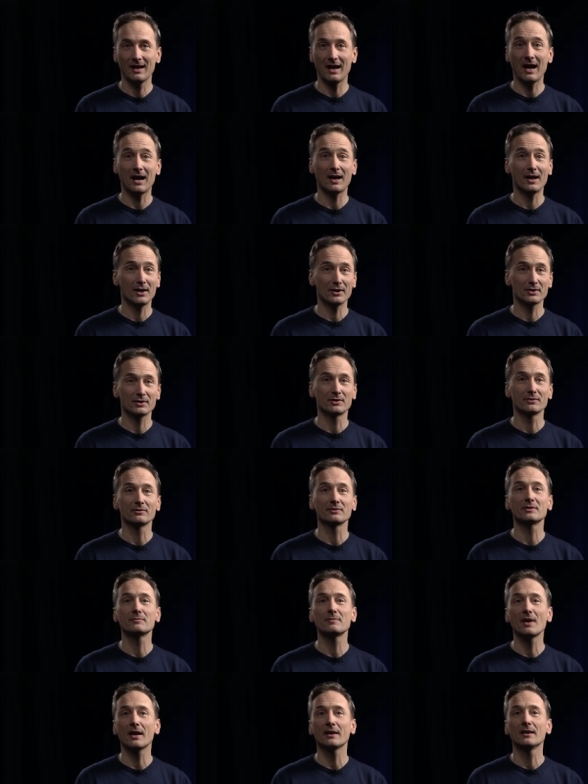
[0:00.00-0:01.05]
a każdą
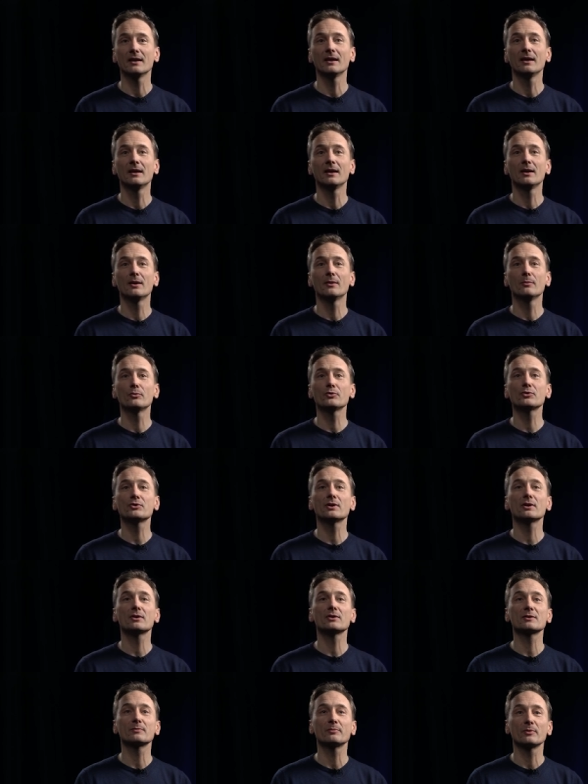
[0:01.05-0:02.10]
zmianę muszę
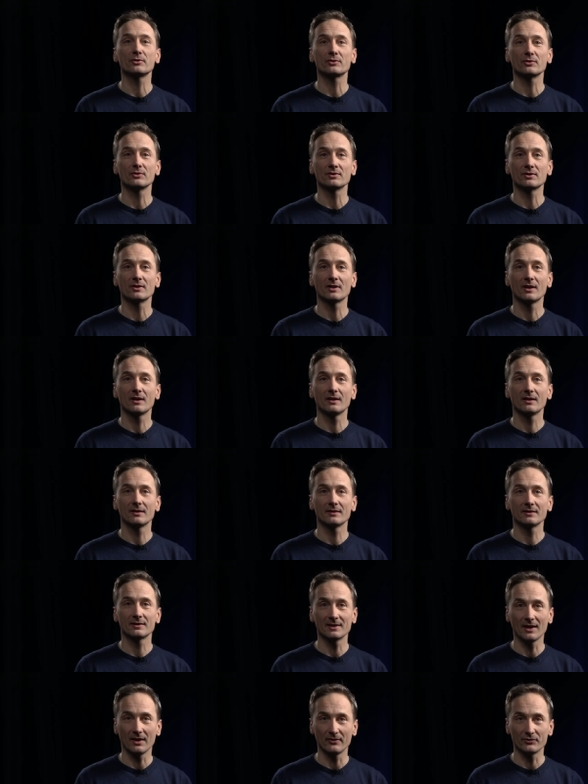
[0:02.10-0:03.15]
rozpocząć
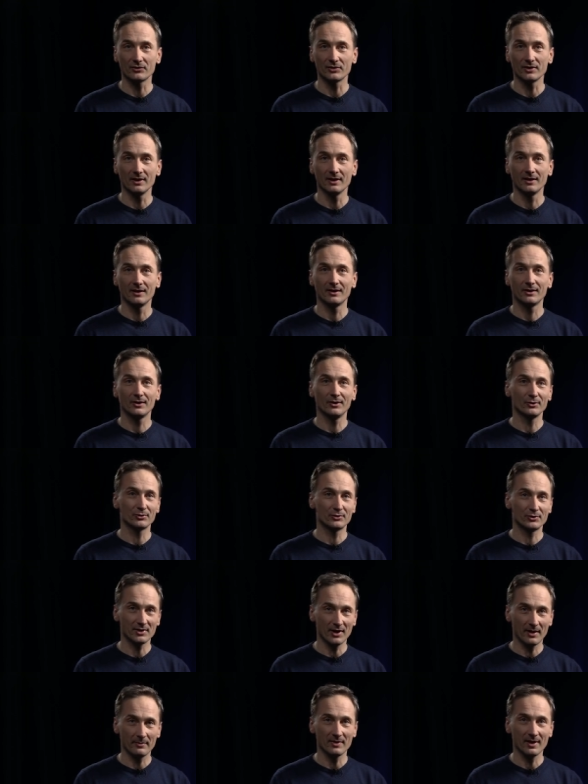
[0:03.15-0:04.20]
zawsze od
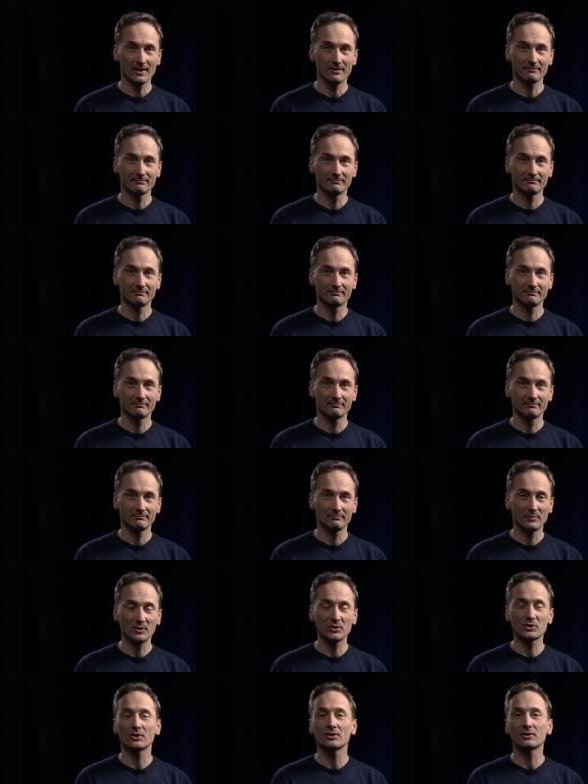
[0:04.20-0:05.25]
siebie.
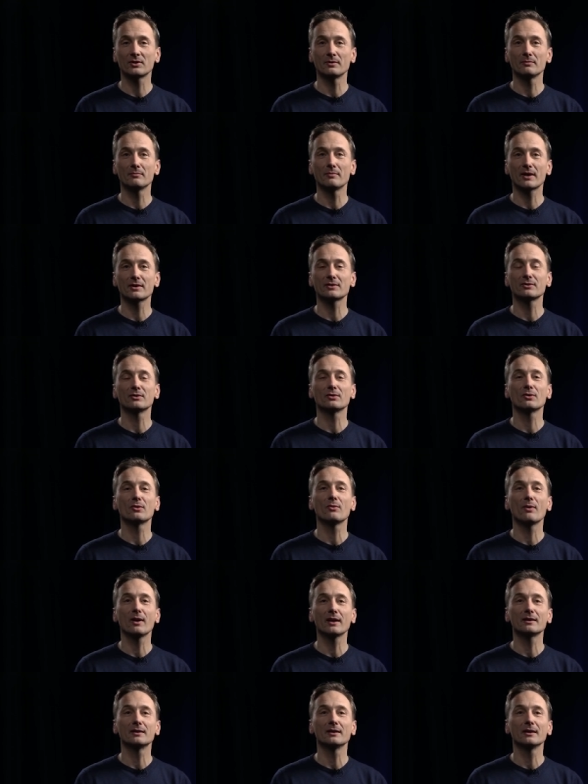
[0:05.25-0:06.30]
Piszę o tym bardzo
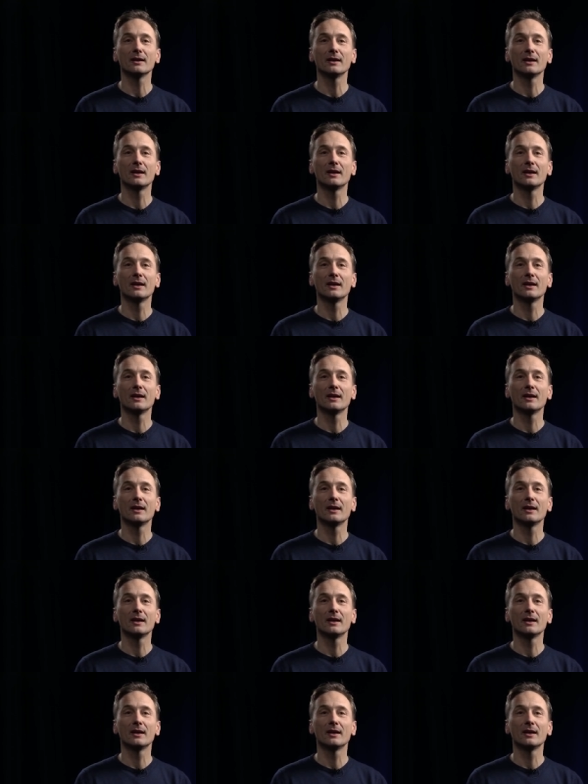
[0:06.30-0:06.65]
dokładnie